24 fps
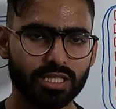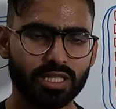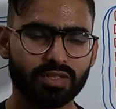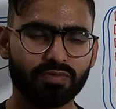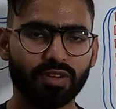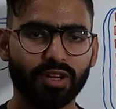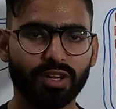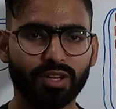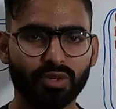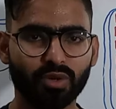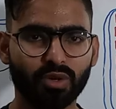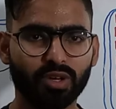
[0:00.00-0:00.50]
इस
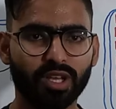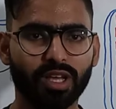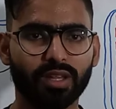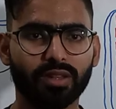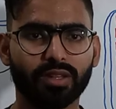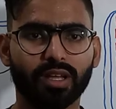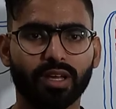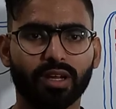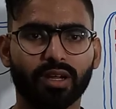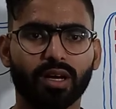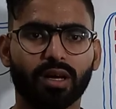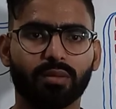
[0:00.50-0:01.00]
वीडियो के
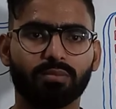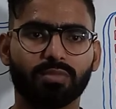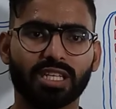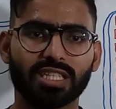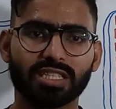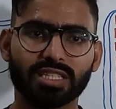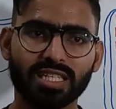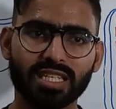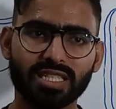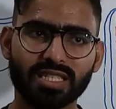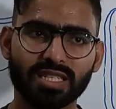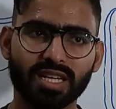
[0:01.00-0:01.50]
अंदर हम
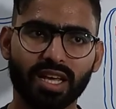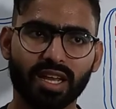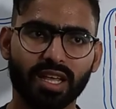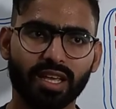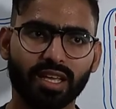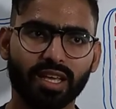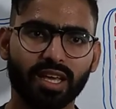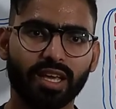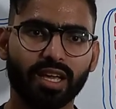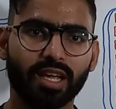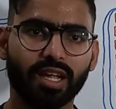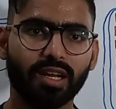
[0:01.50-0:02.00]
डिस्कस
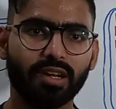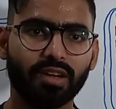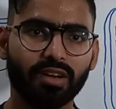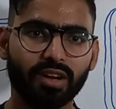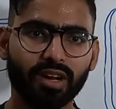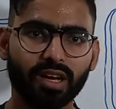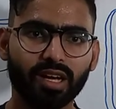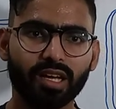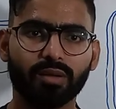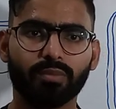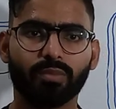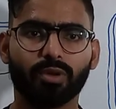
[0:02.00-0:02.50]
करेंगे
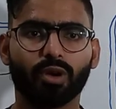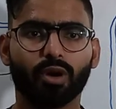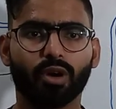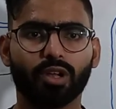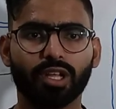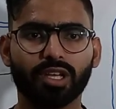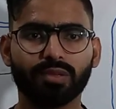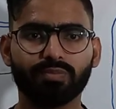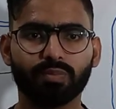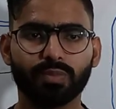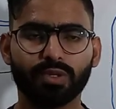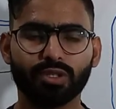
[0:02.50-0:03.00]
इंट्रा
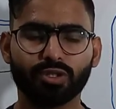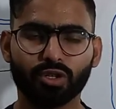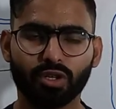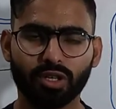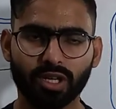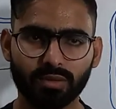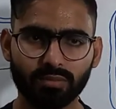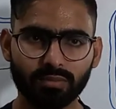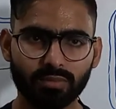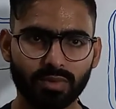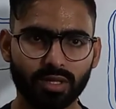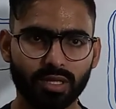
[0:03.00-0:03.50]
एम्ब्रियोनिक
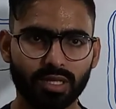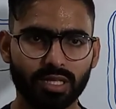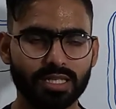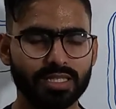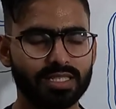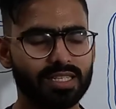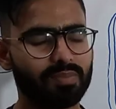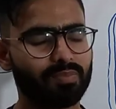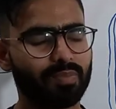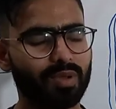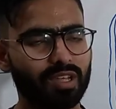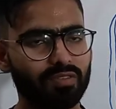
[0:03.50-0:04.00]
मिजोरम
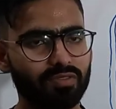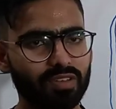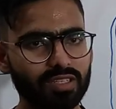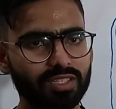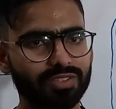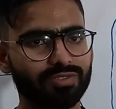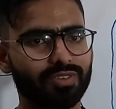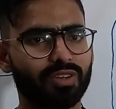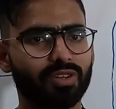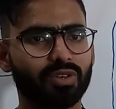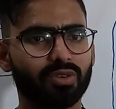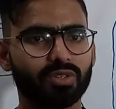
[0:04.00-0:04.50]
इससे
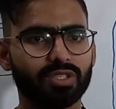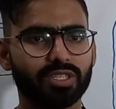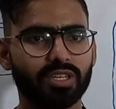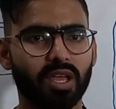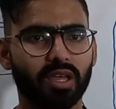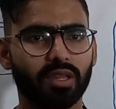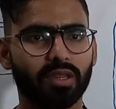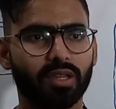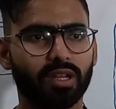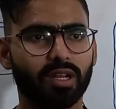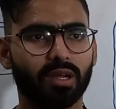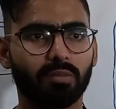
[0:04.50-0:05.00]
प्रीवियस वीडियोस
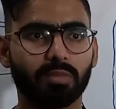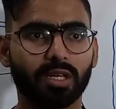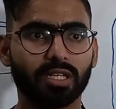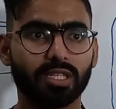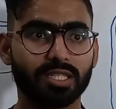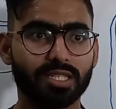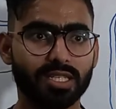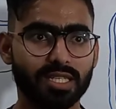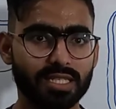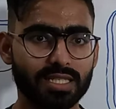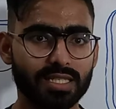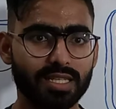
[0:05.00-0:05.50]
के अंदर हमने
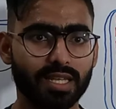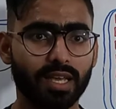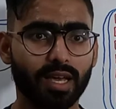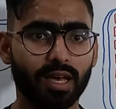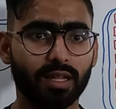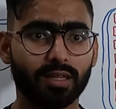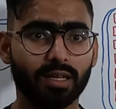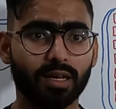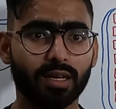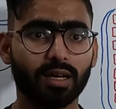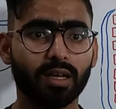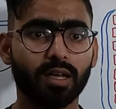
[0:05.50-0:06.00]
डिस्कस किया
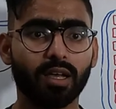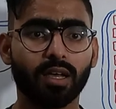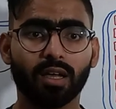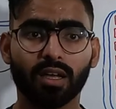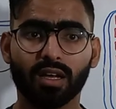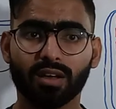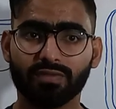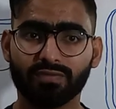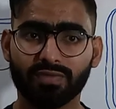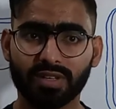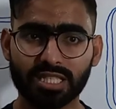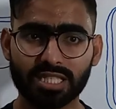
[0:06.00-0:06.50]
था
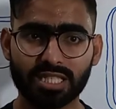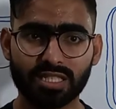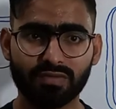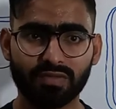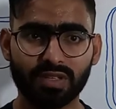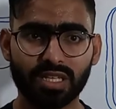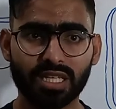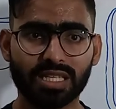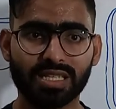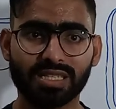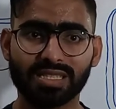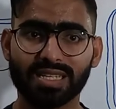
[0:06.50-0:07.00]
फर्स्ट
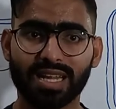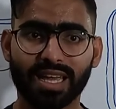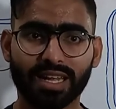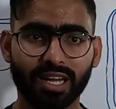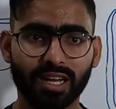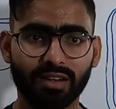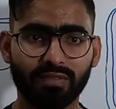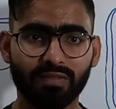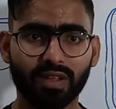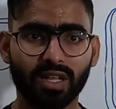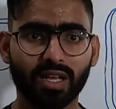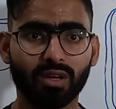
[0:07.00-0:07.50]
वीक
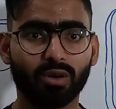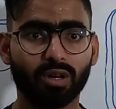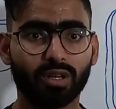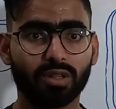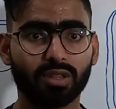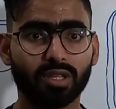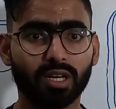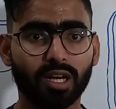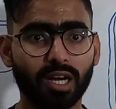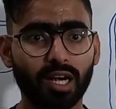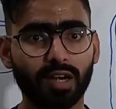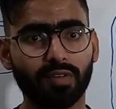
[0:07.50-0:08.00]
सेकंड वीक और
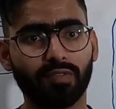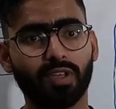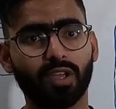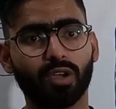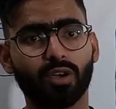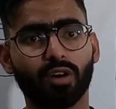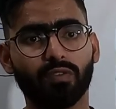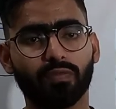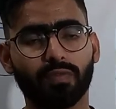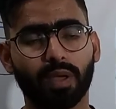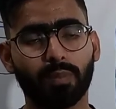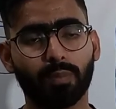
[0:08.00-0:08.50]
थर्ड
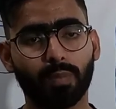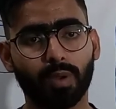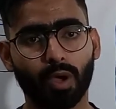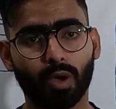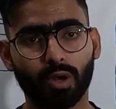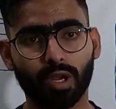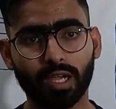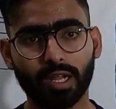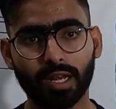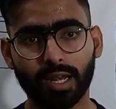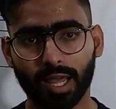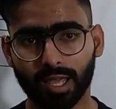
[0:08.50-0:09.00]
वीक ऑफ
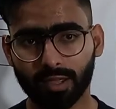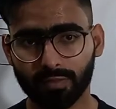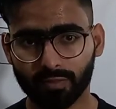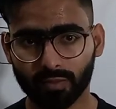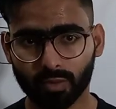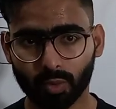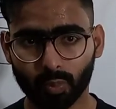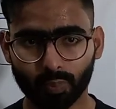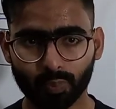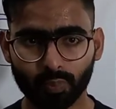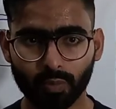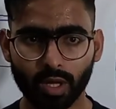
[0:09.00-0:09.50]
एम्ब्रियोनिक लाइफ
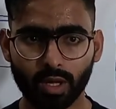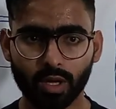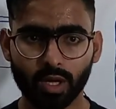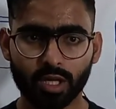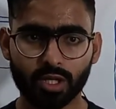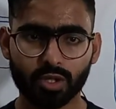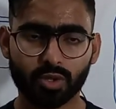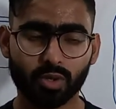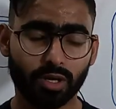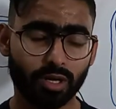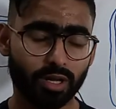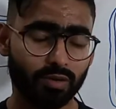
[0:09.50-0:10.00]
को
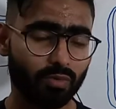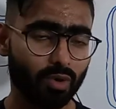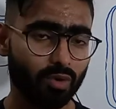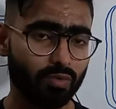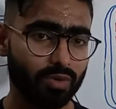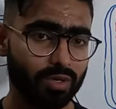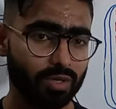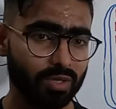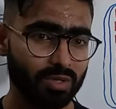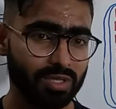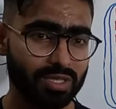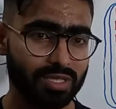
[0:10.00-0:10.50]
सो so, अगर वो
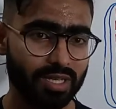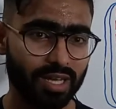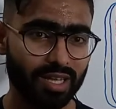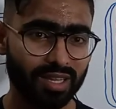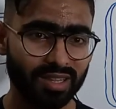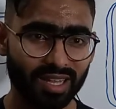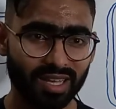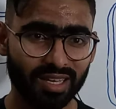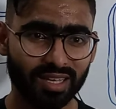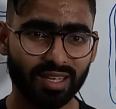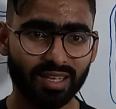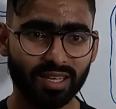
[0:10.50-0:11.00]
वीडियोस नहीं
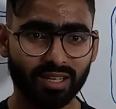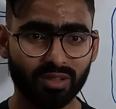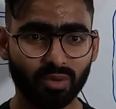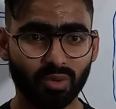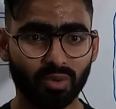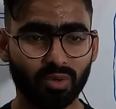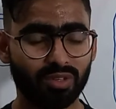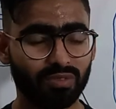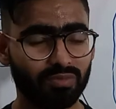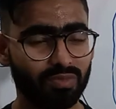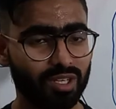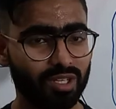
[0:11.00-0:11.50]
देखी हैं तो
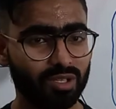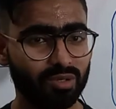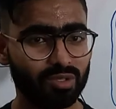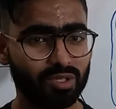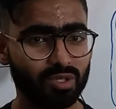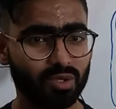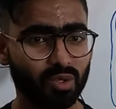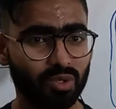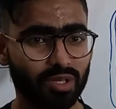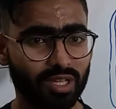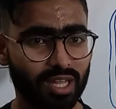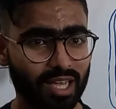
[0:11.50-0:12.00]
उन
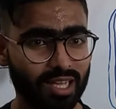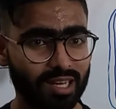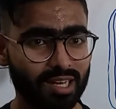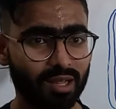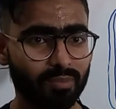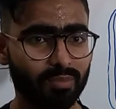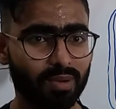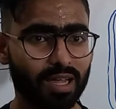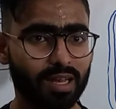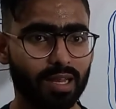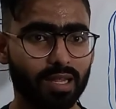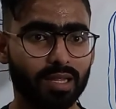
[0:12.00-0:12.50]
वीडियोस को देख
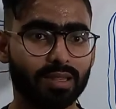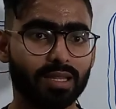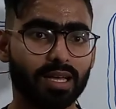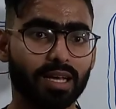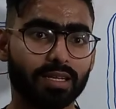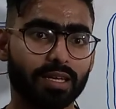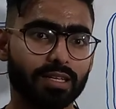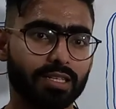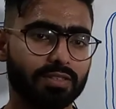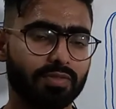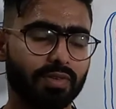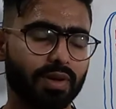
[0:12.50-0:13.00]
लें पहले
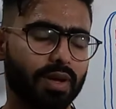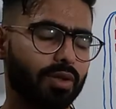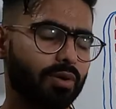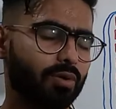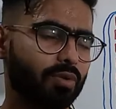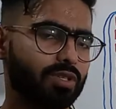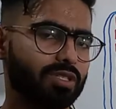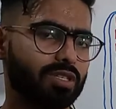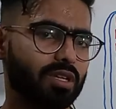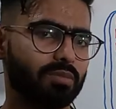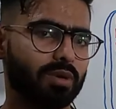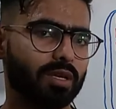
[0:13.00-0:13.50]
ताकि इस वीडियो
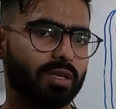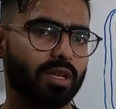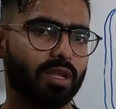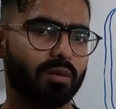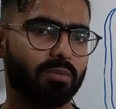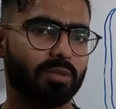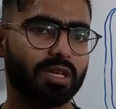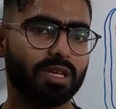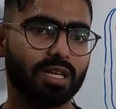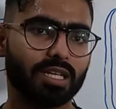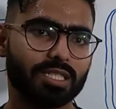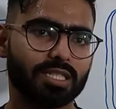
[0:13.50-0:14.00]
को समझने
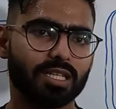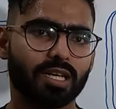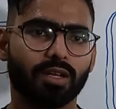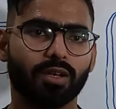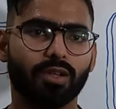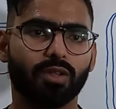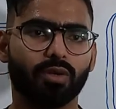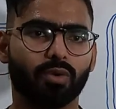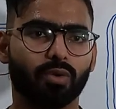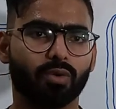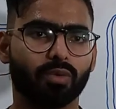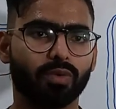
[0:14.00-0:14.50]
में
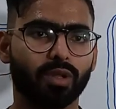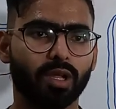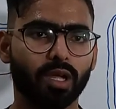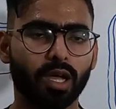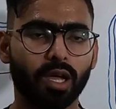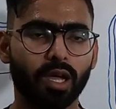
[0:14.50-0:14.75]
आसानी हो